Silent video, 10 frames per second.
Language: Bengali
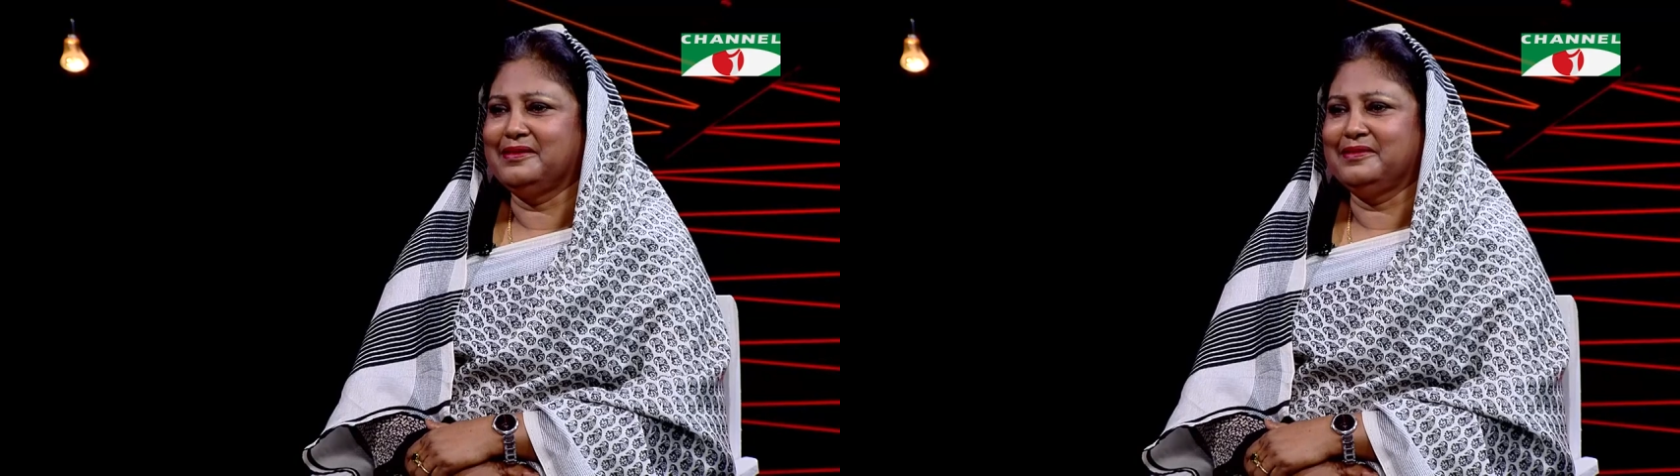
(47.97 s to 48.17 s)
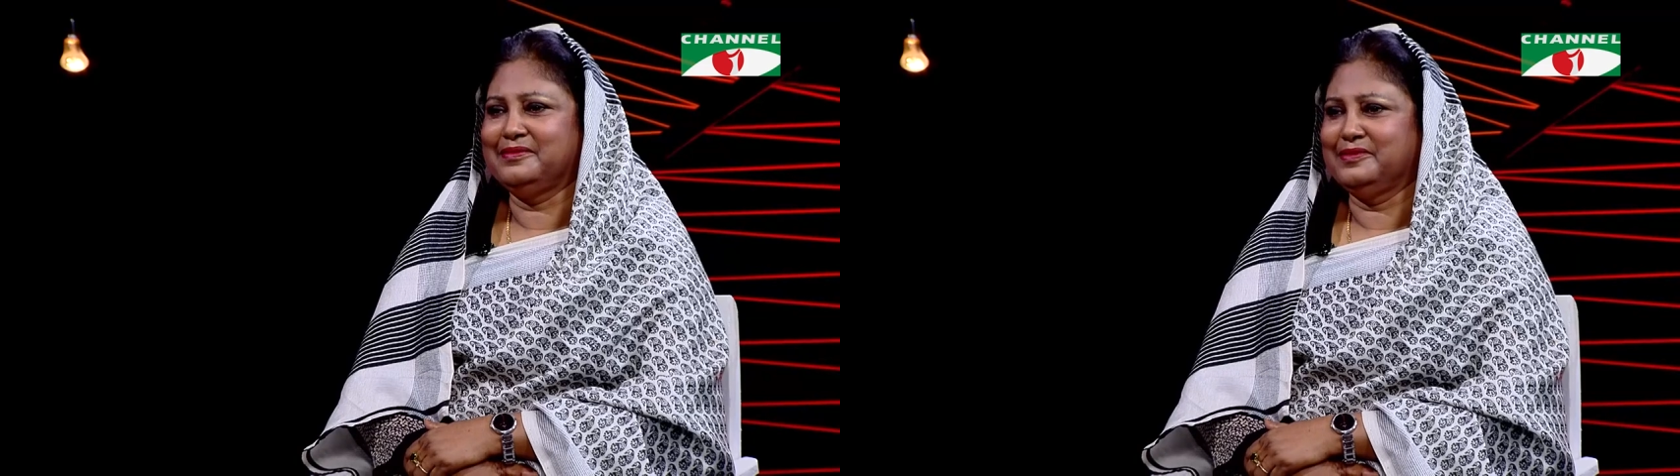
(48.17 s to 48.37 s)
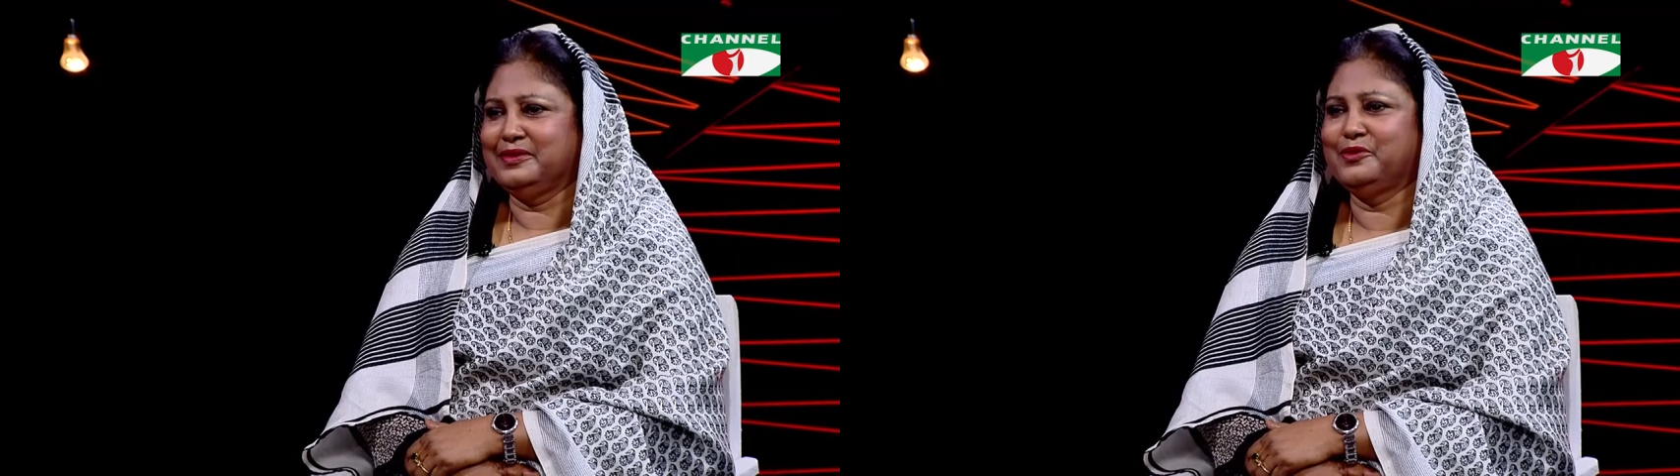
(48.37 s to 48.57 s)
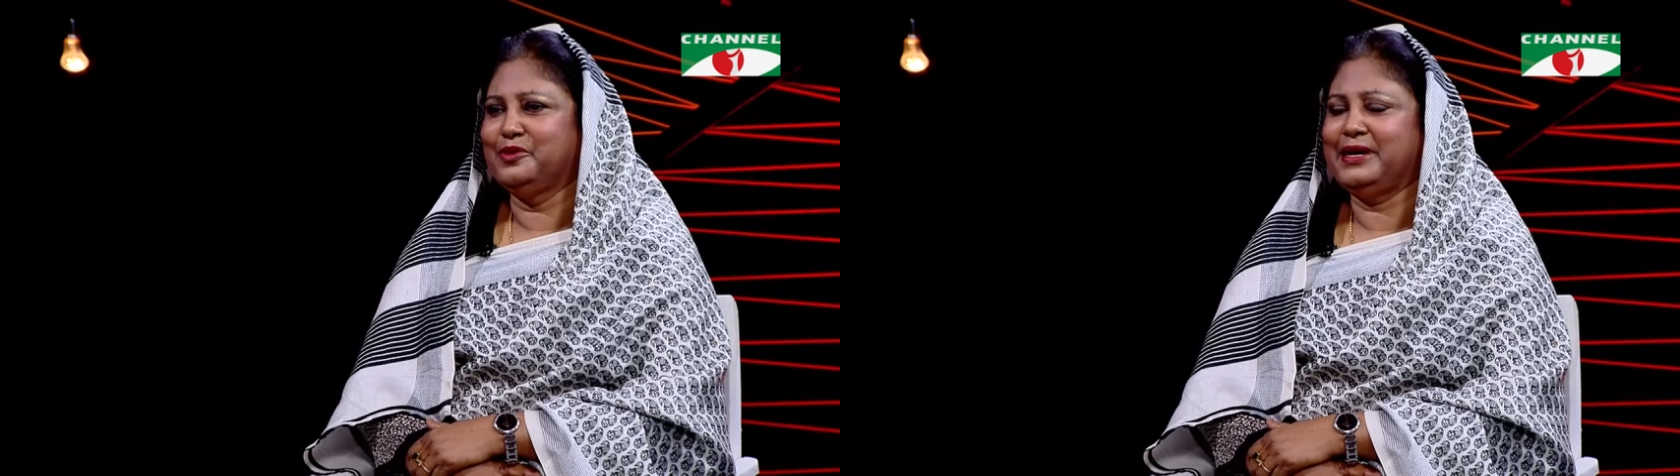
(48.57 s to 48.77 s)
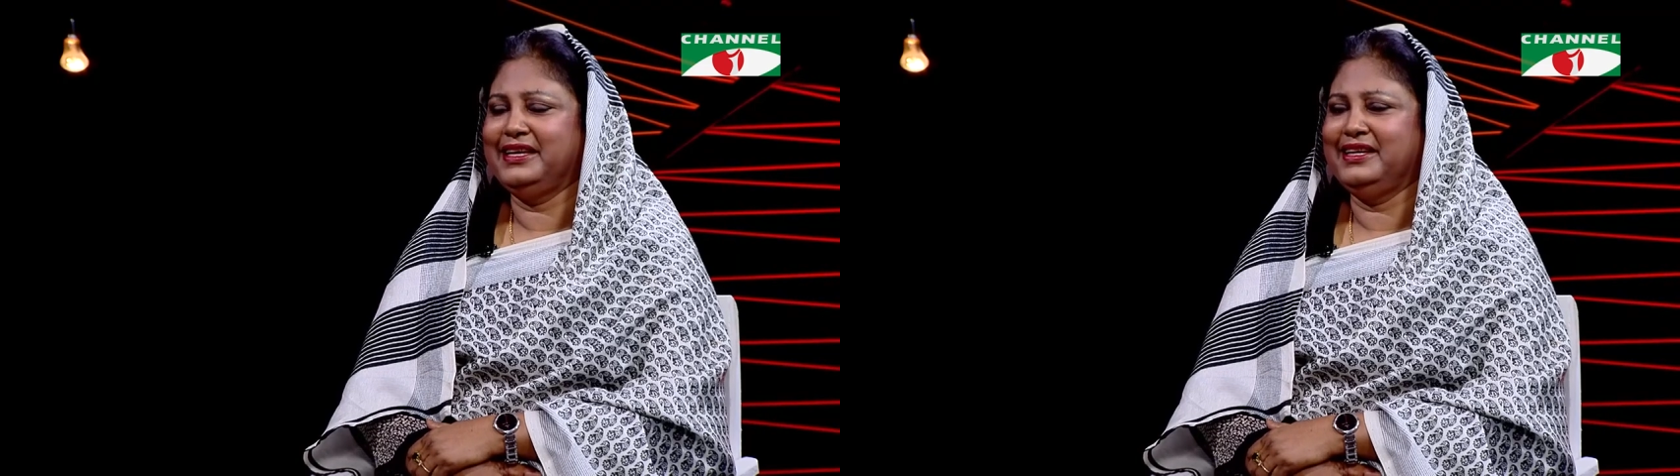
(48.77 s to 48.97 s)
বোন কোনো
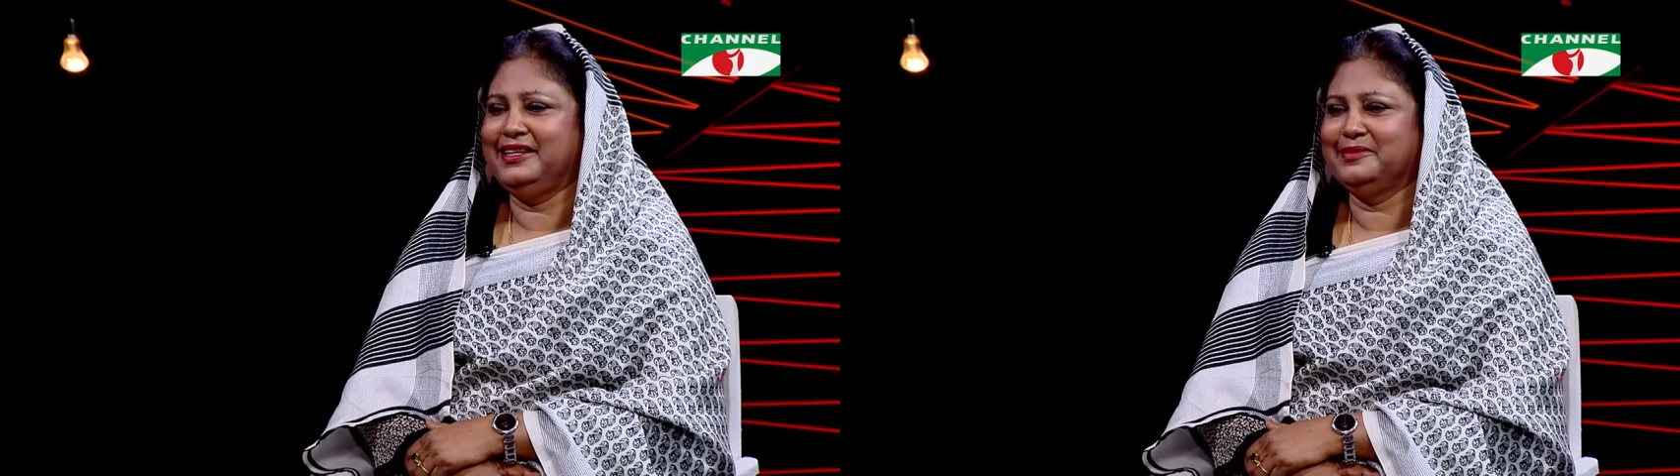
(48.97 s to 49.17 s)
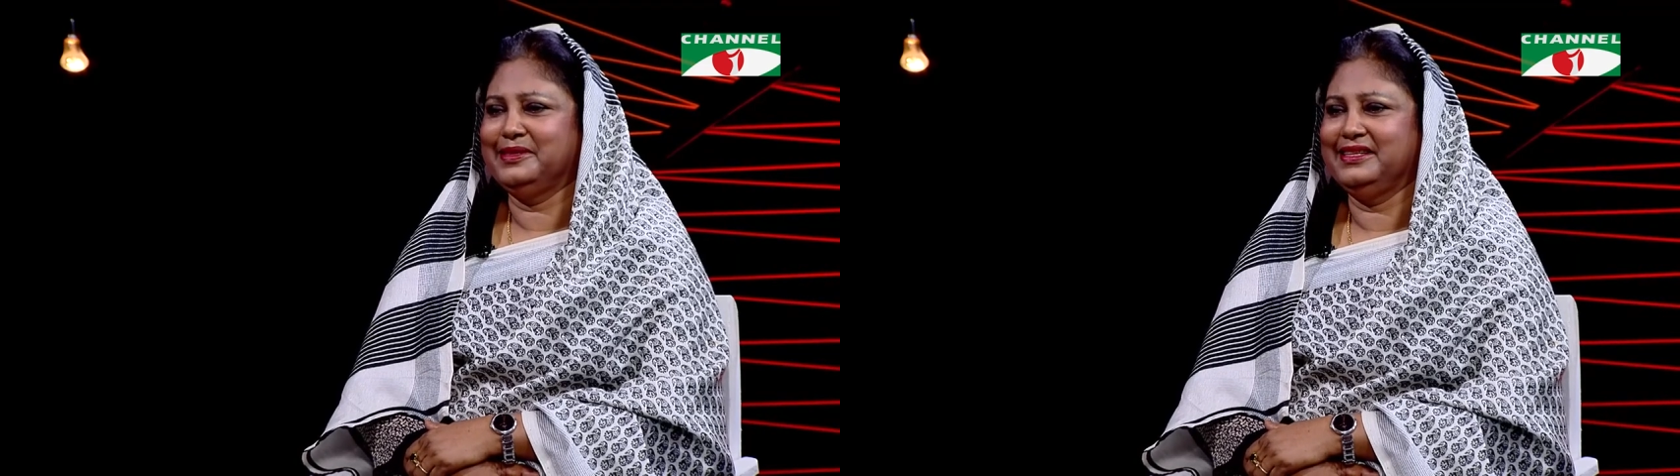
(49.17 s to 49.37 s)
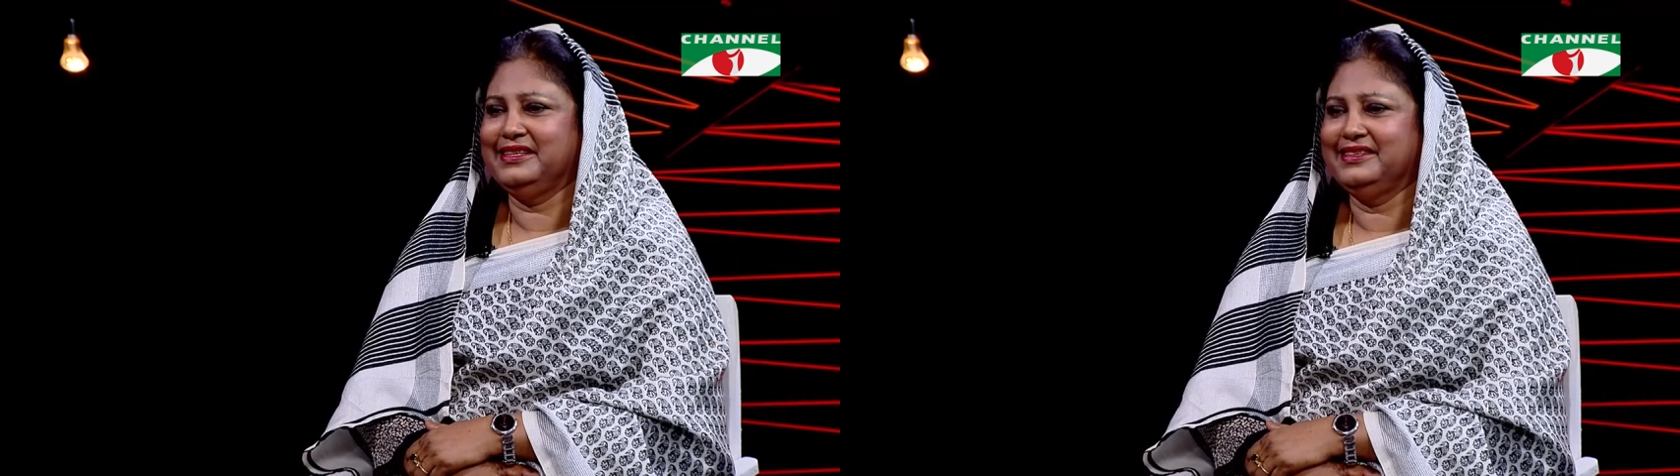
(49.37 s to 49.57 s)
ভাই নেই কোনো ভাই